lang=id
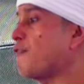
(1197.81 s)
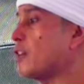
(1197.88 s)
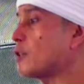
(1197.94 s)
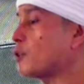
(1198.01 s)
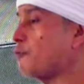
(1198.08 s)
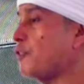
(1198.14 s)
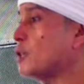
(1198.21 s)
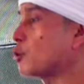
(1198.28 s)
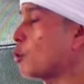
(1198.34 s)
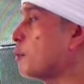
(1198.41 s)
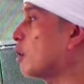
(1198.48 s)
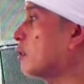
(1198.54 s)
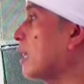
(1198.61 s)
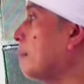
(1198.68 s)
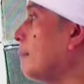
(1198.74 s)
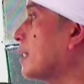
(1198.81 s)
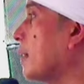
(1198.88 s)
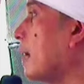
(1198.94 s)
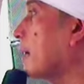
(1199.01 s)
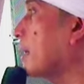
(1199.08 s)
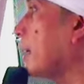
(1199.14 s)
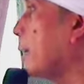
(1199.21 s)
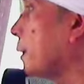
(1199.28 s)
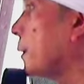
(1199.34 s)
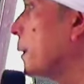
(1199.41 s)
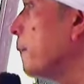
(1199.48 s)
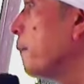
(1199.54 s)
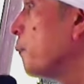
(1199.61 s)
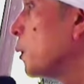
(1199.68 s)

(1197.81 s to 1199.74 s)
fi zumratil masakin.